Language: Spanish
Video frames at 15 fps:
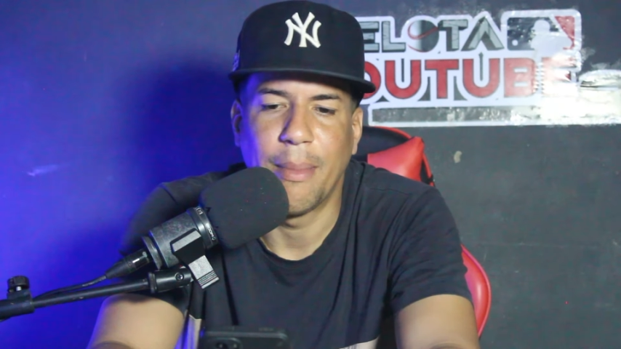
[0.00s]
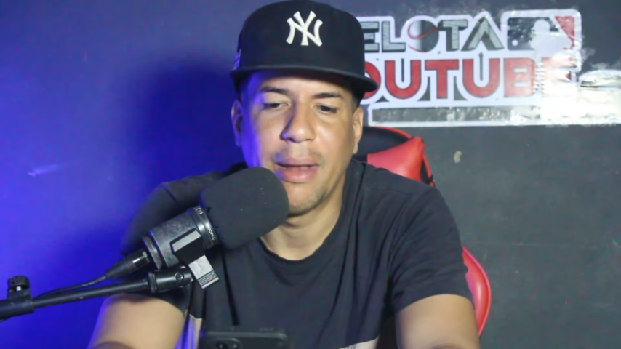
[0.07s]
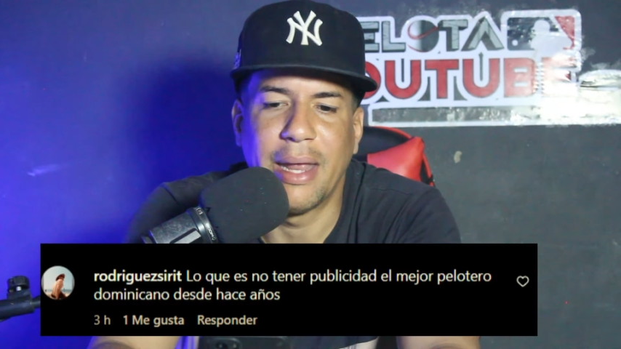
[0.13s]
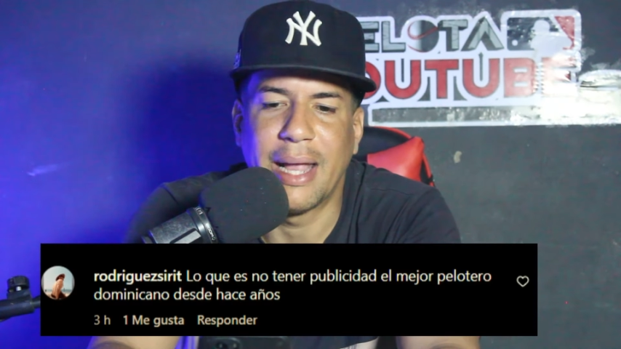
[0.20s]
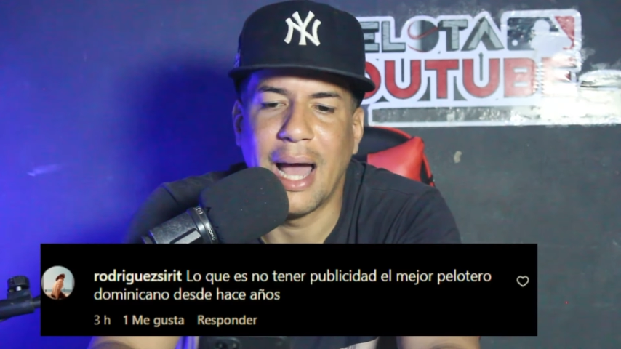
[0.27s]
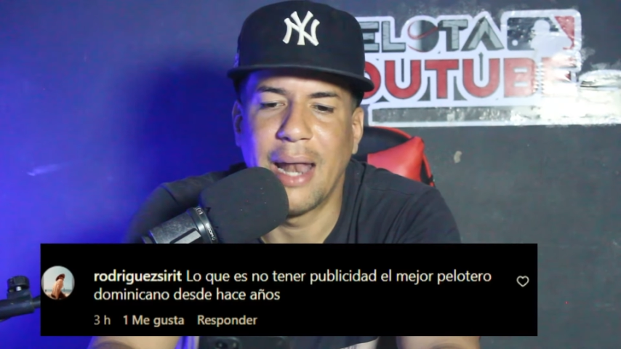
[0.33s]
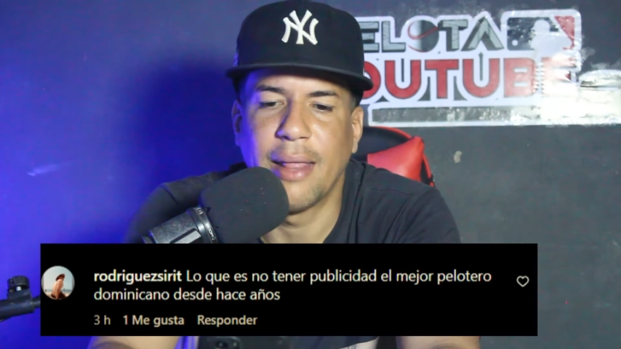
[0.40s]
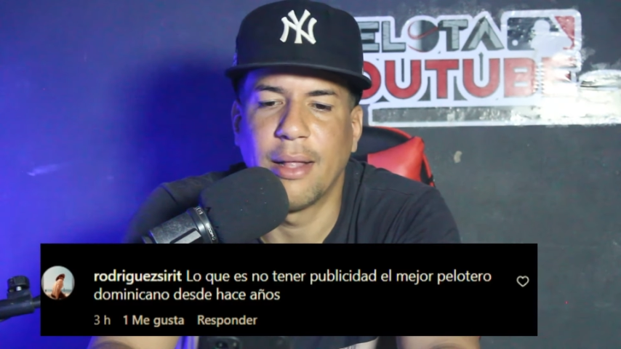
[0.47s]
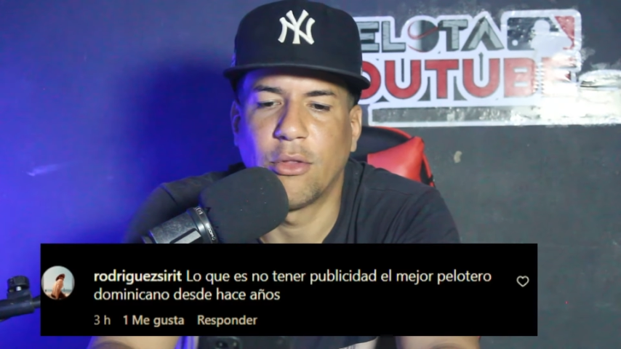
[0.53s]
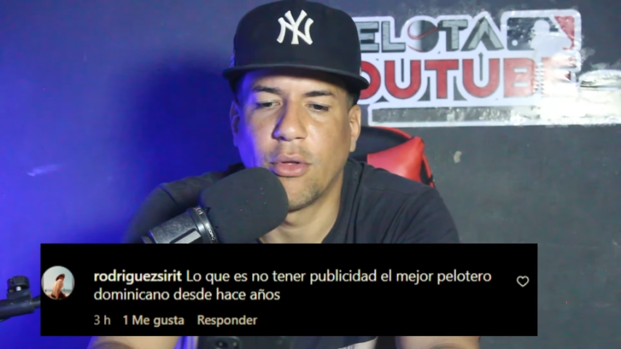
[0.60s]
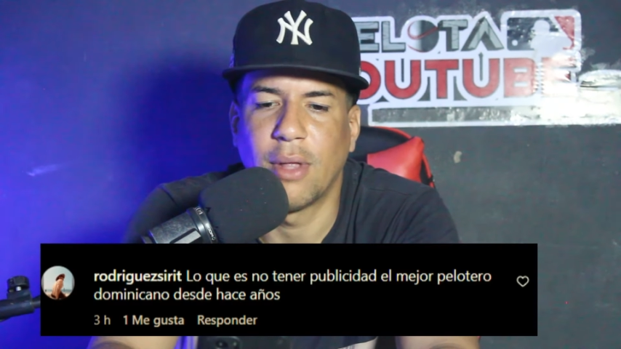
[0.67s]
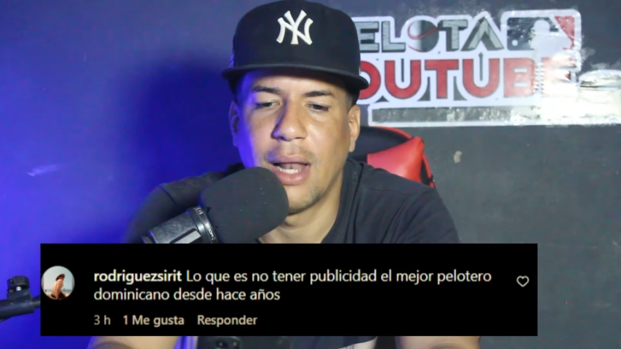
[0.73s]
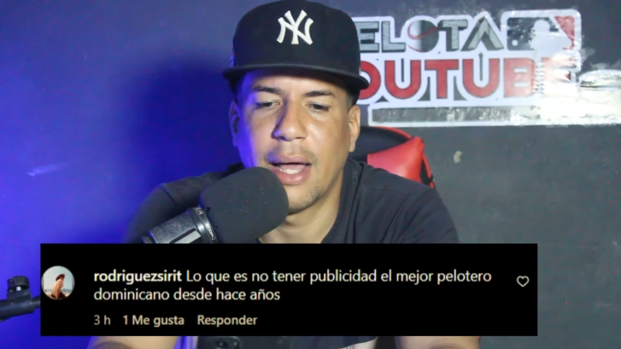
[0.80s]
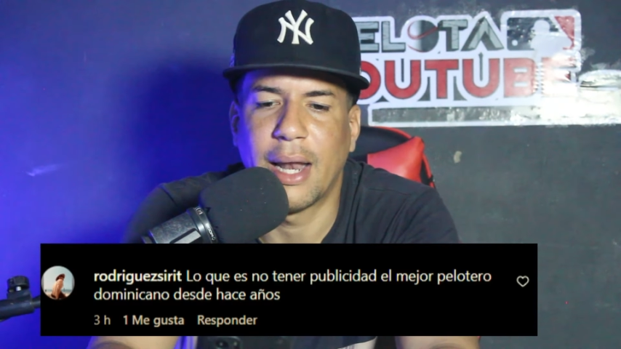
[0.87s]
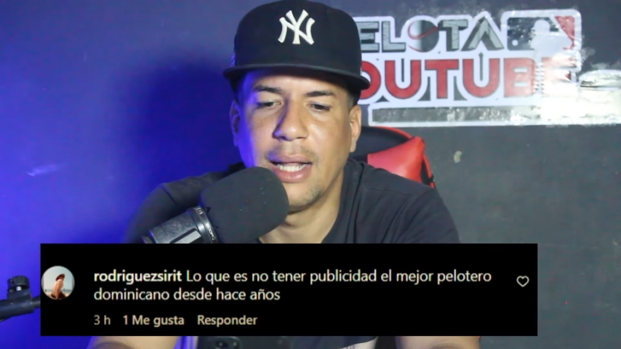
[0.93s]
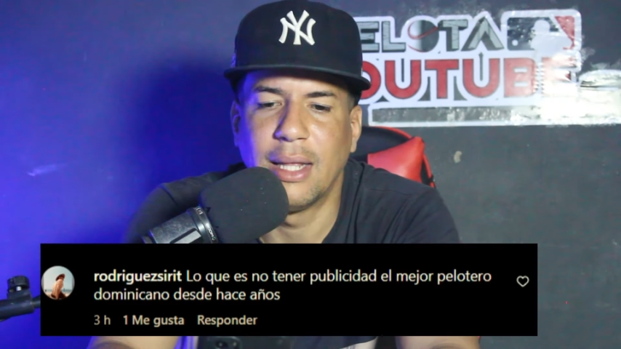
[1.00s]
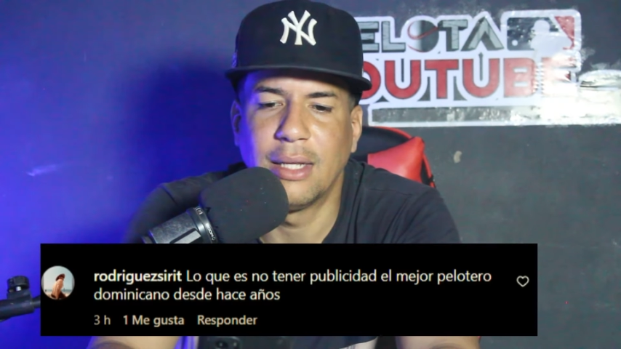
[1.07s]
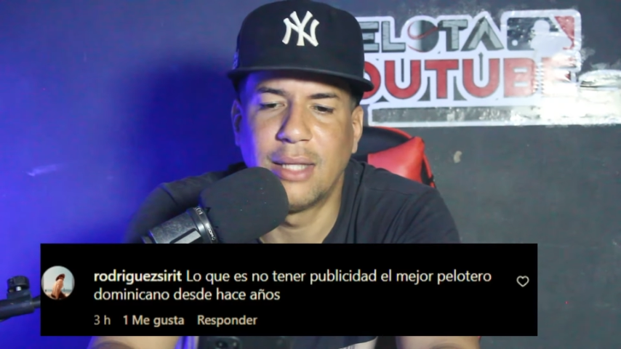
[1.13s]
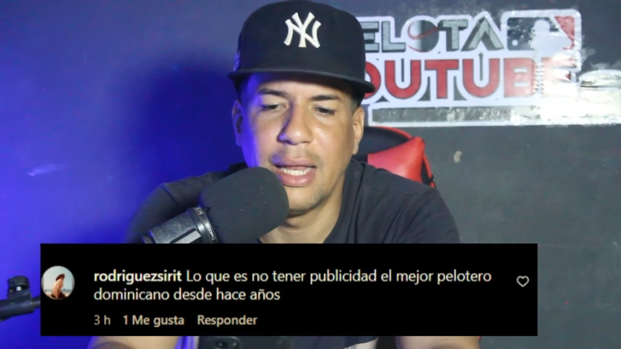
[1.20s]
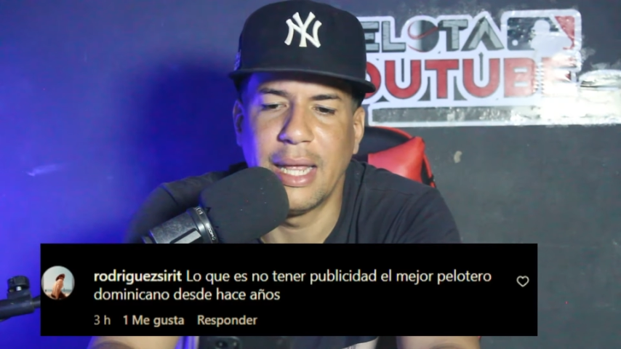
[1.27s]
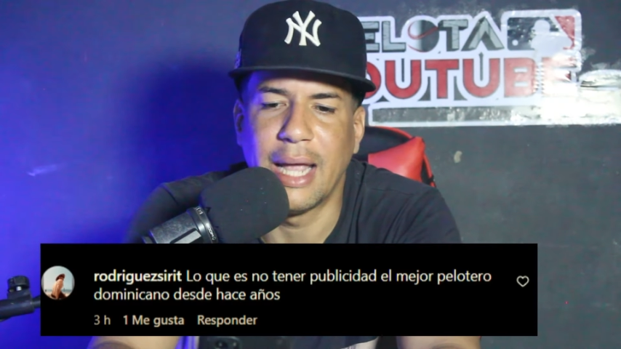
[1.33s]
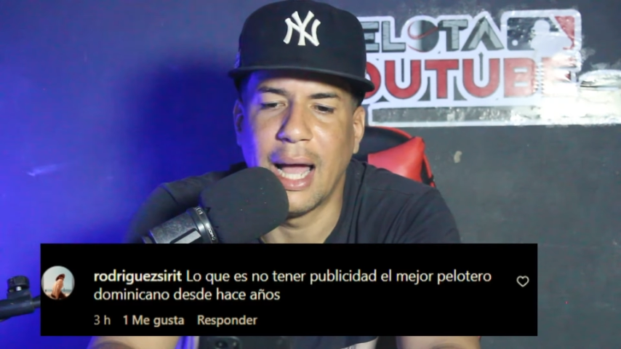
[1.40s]
Americana y de todas las
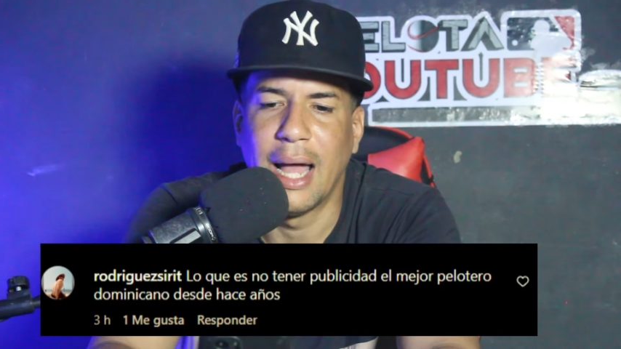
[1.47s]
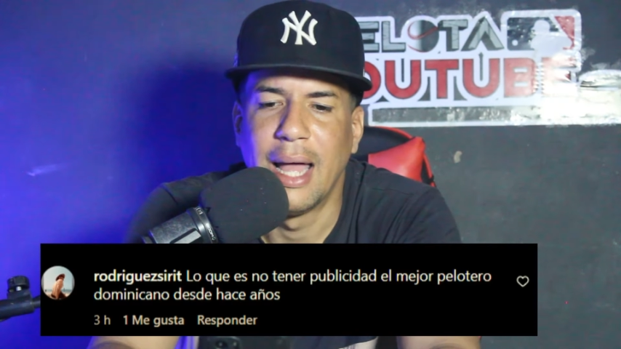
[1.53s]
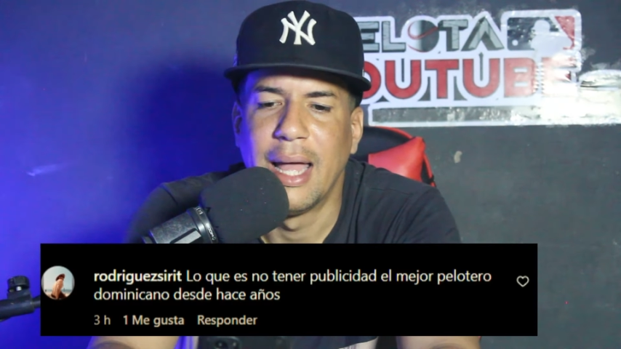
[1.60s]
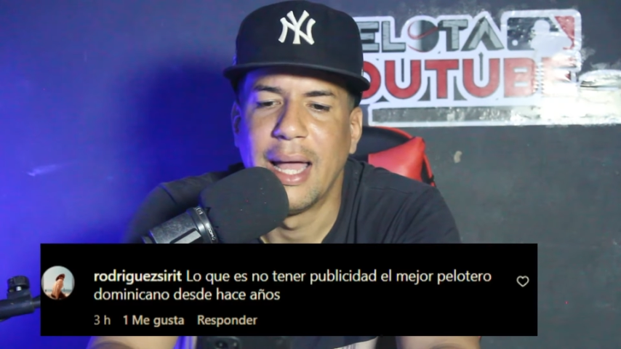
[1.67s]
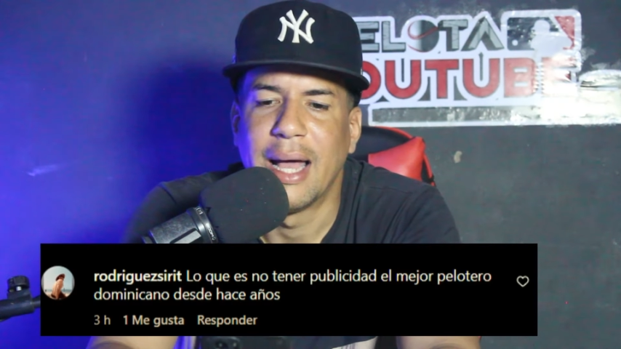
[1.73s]
Grandes Ligas